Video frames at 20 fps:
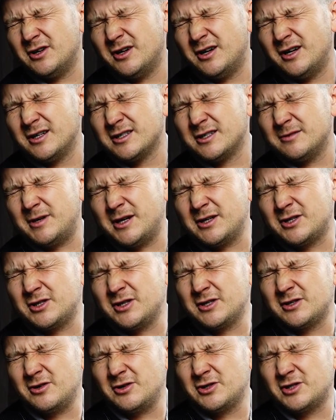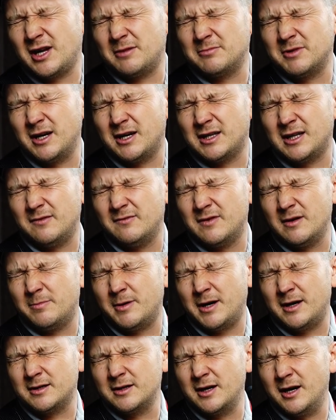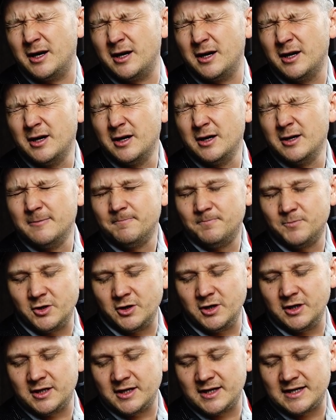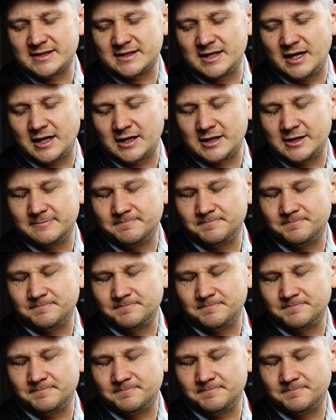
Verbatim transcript: O, zobaczcie, coś tam niech tam wypadnie. No i teraz tak.